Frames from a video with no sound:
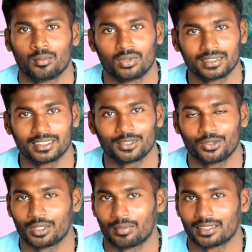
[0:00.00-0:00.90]
முயற்சி செய்து
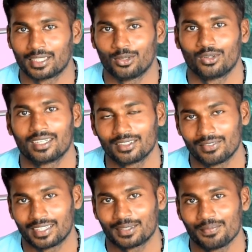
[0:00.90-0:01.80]
கொண்டிருக்கும் மனைத்த
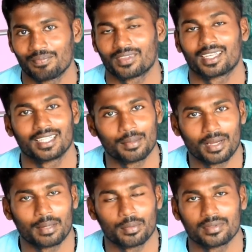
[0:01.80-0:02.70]
நிறுவனங்களுக்கும் வணக்கம் இது நம்ம
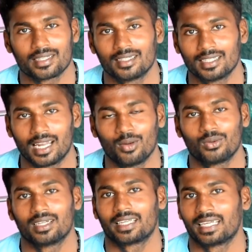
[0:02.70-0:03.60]
எல்லாம் பீப்பிள் சேனல் நான்
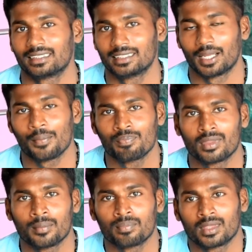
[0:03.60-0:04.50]
உங்களுக்கு கேர்சிஜனா
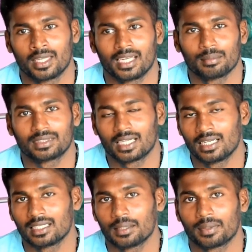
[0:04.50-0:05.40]
இன்றைக்கி நம்ம
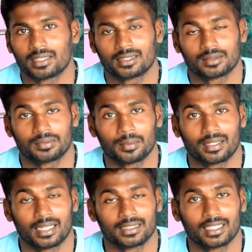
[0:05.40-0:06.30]
சேனலுக்கு பத்தாயிரம்
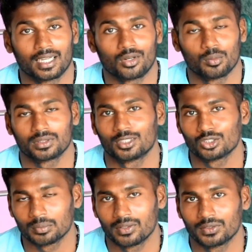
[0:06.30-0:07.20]
சப்ஸ்கிரைபர் கிடச்சிருக்காங்க ரொம்ப
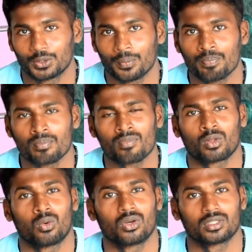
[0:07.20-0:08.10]
சந்தோஷமான விஷயம்
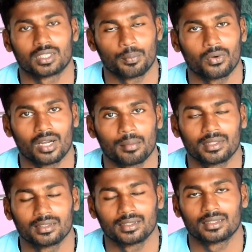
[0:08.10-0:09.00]
உங்களோட சப்போர்ட்
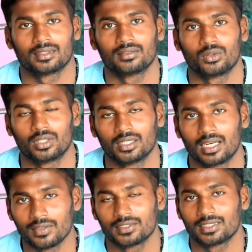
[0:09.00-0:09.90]
இல்லாமல் இந்த ஒரு
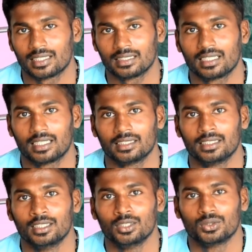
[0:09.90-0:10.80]
நல்ல விஷயம் நடந்திருக்காது
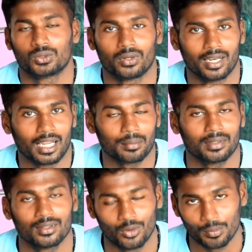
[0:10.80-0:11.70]
ஸோ
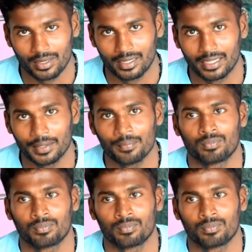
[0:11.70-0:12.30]
எல்லாருக்குமே ரொம்ப நன்றி